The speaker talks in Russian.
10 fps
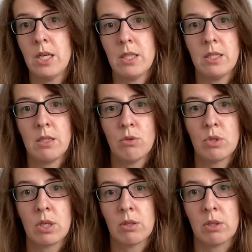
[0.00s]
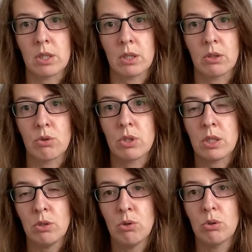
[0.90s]
и делаю закладки. То есть
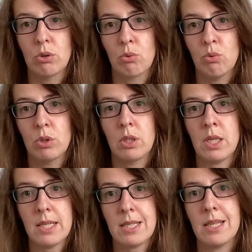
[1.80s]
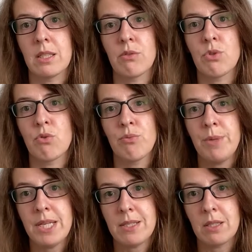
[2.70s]
одно, другое, третье, это все
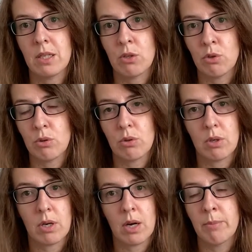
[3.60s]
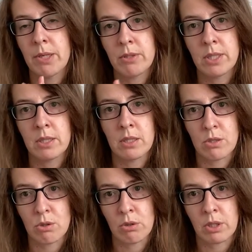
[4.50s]
вместе дает обалденный
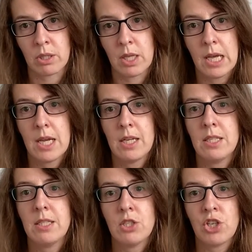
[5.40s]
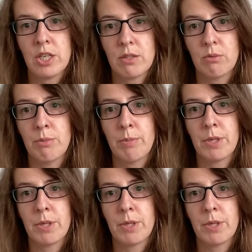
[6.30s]
результат. И сейчас вот мне